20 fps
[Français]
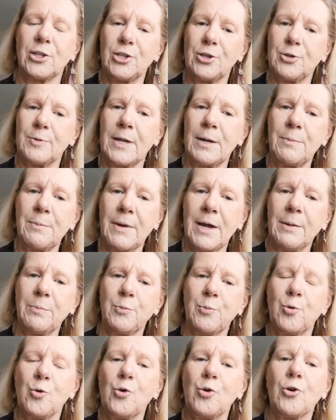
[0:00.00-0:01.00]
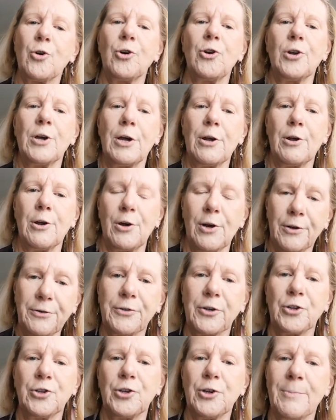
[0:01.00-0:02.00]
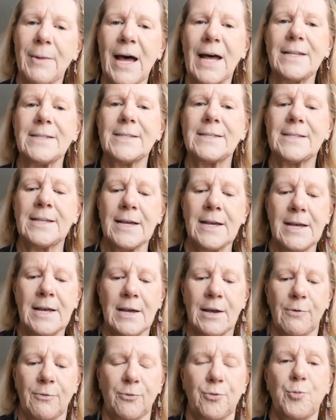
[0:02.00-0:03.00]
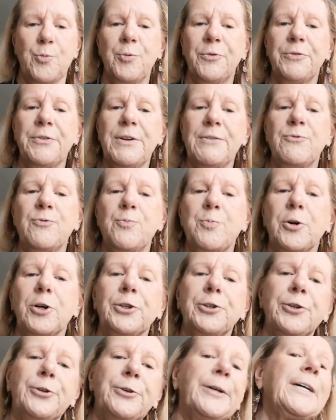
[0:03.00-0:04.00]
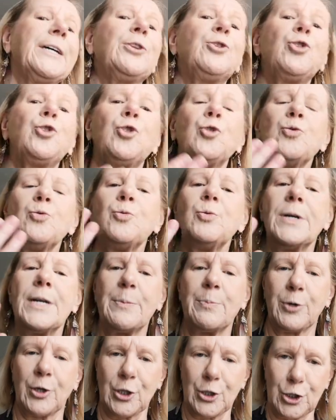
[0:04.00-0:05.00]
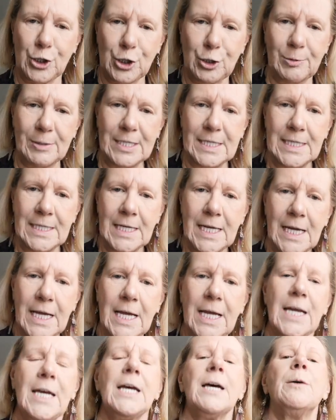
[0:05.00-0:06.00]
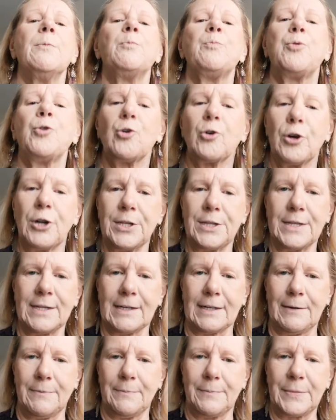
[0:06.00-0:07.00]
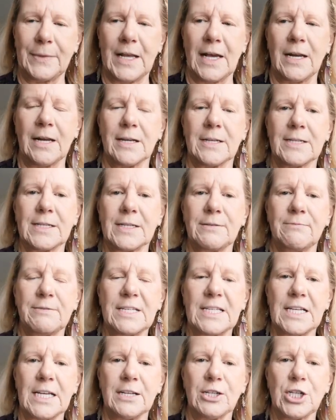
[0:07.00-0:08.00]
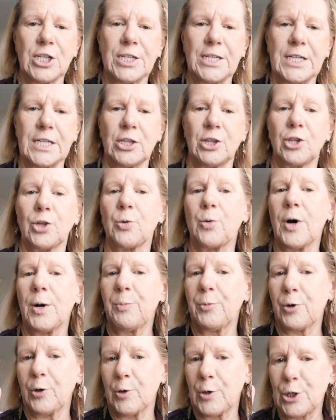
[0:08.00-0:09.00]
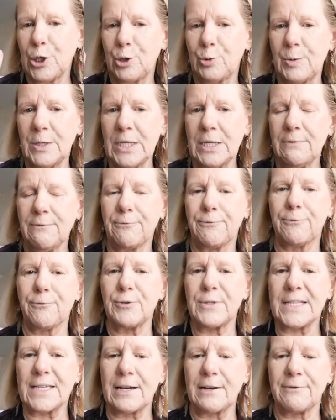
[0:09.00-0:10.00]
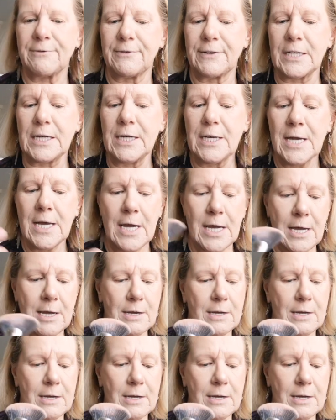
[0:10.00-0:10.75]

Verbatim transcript: actuellement, pour l'offre de masse, vous pouvez vous procurer tous les produits pour le teint. Alors, si vous achetez trois produits, vous avez